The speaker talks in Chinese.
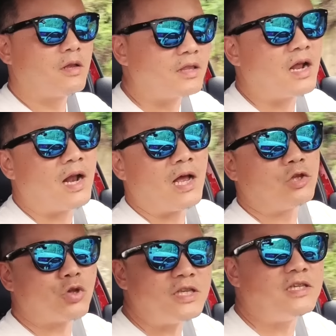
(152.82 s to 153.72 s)
那当
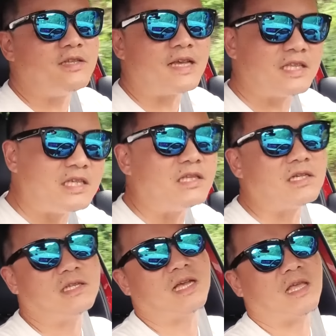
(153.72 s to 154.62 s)
然，专心在汽
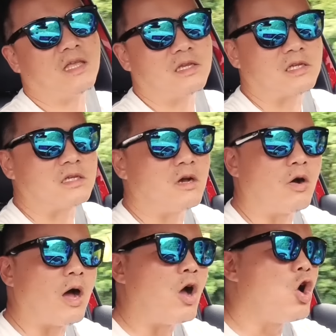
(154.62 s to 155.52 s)
车产业的时
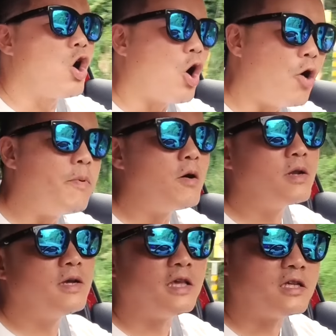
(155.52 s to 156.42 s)
候啊，OPPO
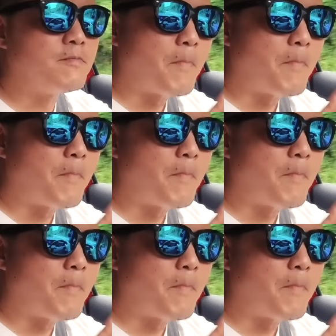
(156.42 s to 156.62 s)
呢也是